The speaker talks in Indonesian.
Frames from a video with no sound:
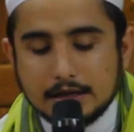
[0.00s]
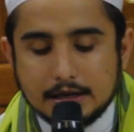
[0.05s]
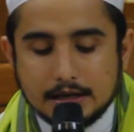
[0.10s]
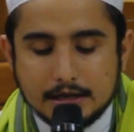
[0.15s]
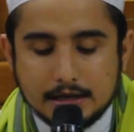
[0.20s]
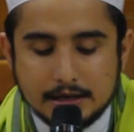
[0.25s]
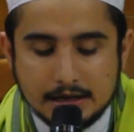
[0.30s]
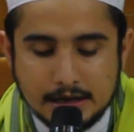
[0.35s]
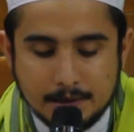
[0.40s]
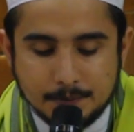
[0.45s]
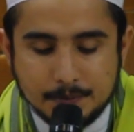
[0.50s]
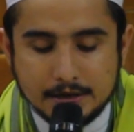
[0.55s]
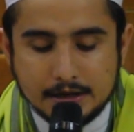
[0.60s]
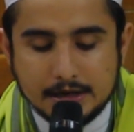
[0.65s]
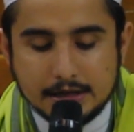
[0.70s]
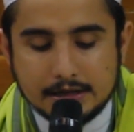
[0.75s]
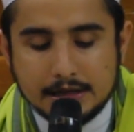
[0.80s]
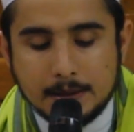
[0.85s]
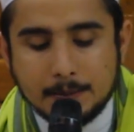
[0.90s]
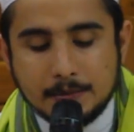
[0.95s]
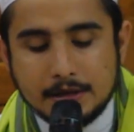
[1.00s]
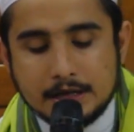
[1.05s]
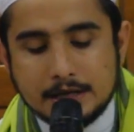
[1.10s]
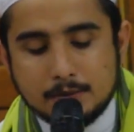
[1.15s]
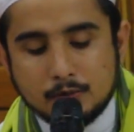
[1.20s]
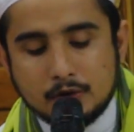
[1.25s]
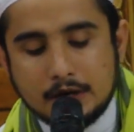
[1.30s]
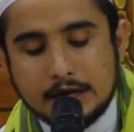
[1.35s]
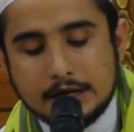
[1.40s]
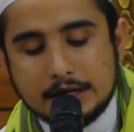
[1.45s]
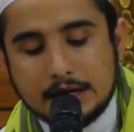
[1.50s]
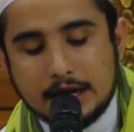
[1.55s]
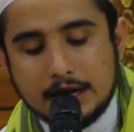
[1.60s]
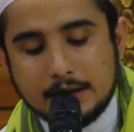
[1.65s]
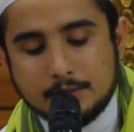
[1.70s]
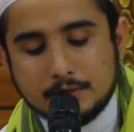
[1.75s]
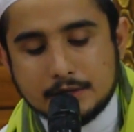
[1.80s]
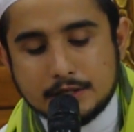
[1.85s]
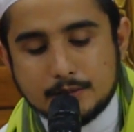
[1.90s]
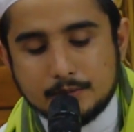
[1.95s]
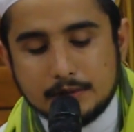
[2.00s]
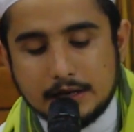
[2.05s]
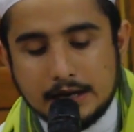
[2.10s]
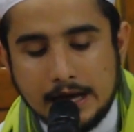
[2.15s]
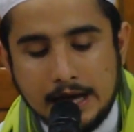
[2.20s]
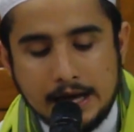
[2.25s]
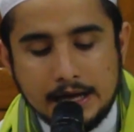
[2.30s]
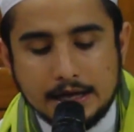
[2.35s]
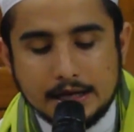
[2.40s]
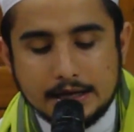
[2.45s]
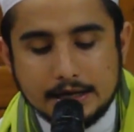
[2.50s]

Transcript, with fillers: Kenapa kitabnya dimulai dengan bismillah?